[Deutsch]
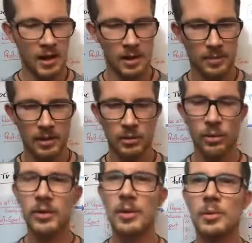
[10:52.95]
hat man dann
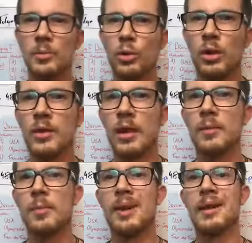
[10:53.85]
trotzdem die Möglichkeit,
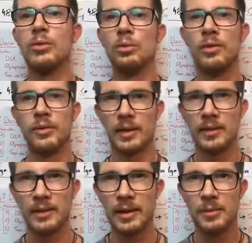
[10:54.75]
wenn man genug
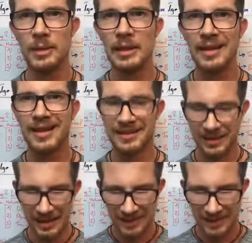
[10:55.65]
finanzielle Mittel hat,